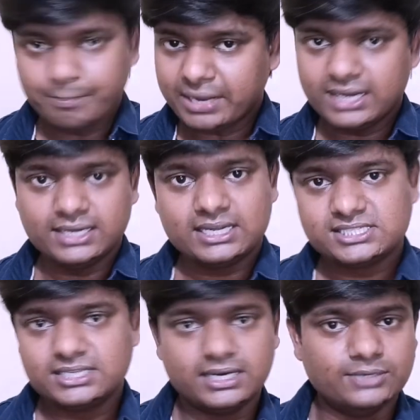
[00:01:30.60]
మన
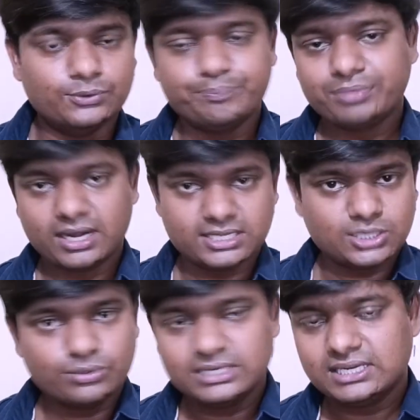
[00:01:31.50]
ఇండస్ట్రీలను అంటే
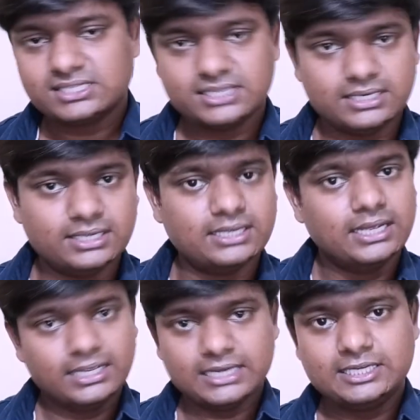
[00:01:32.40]
సౌత్ ఇండస్ట్రీని
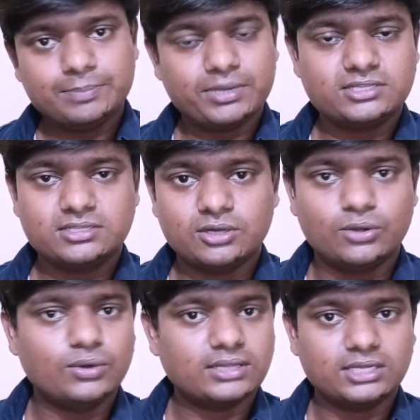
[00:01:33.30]
ఎట్టి
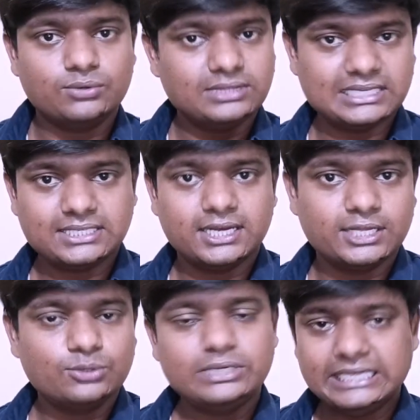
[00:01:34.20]
పరిస్థితుల్లోనూ అతను
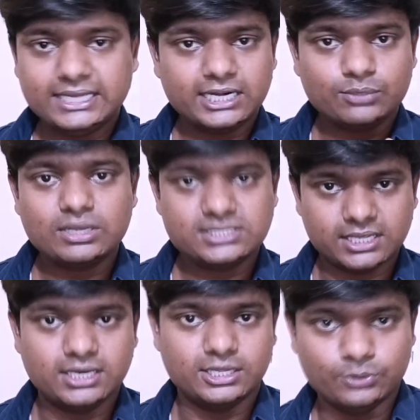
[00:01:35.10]
తిట్టలేదు డిగ్రేడ్ కూడా
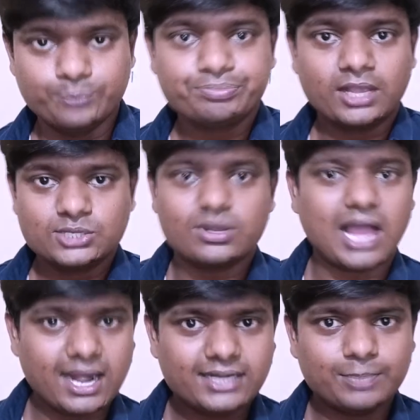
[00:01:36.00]
చేయలేదు సో
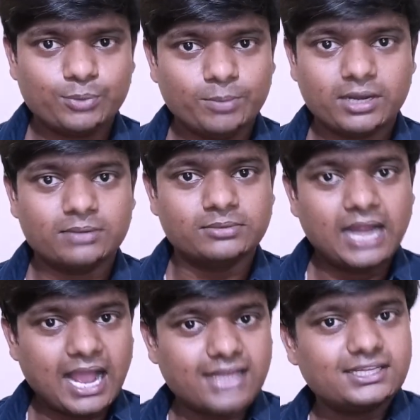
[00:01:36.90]
అలాంటప్పుడు మనం
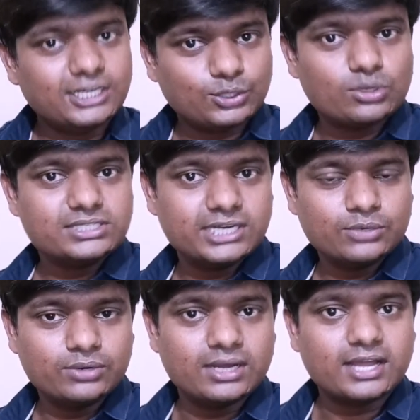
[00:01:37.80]
అతన్ని ట్రోల్
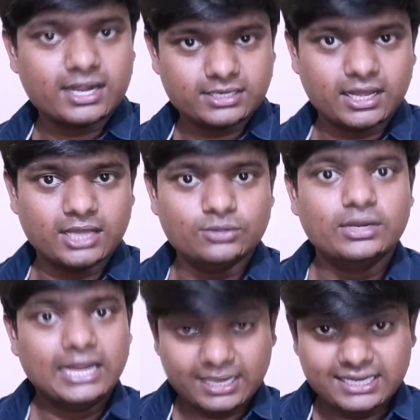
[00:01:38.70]
చేయడం కూడా కరెక్ట్ కాదు
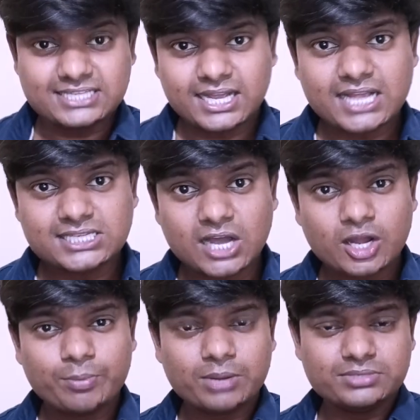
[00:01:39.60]
నిజంగా
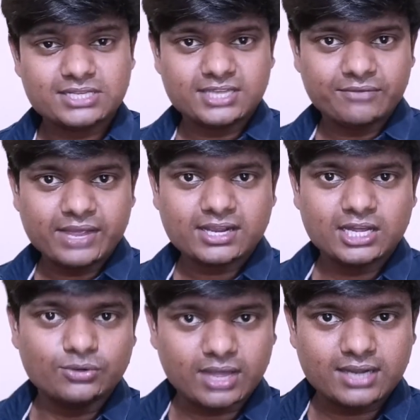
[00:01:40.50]
జాన్ అబ్రామ్ చేసిన
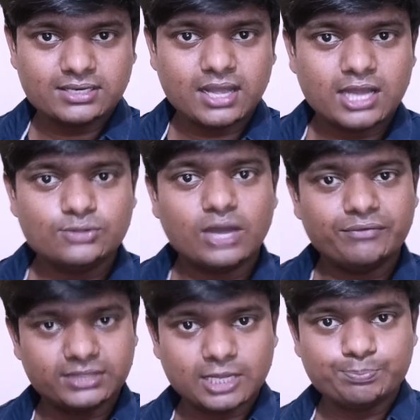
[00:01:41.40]
వ్యాఖ్యలు కరెక్ట్ కాదు
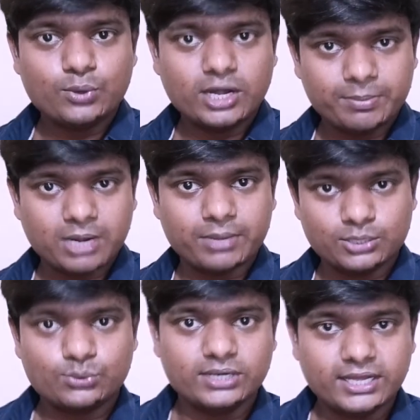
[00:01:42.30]
అవి తప్పు అని మనం
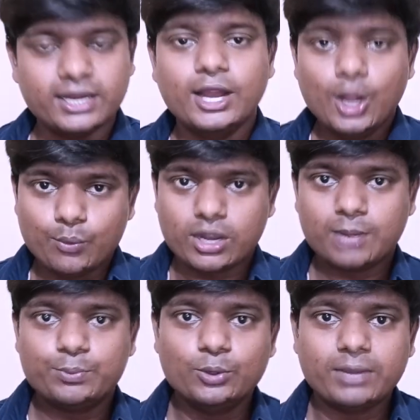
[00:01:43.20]
అనుకుంటే
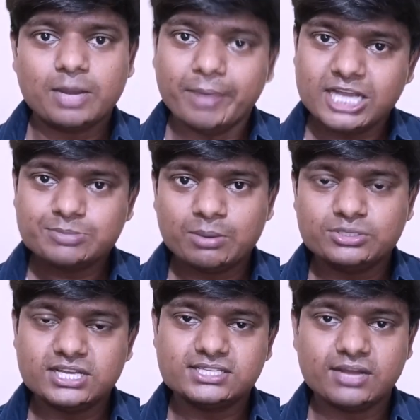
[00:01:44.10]
ఒకప్పుడు మన మహేష్
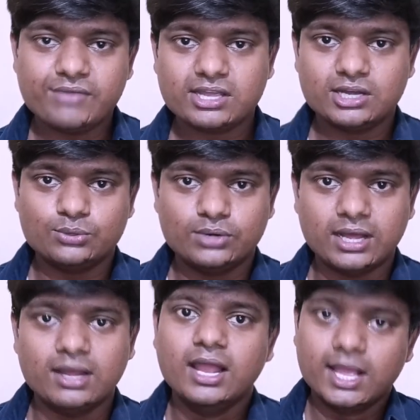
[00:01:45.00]
బాబు చేసిన వ్యాఖ్యలు
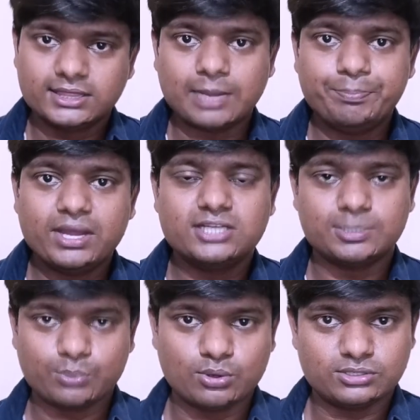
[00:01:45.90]
కూడా తప్పే అని
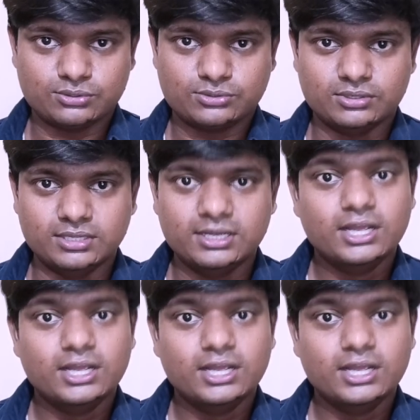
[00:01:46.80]
చెప్పుకోవాల్సి వస్తుంది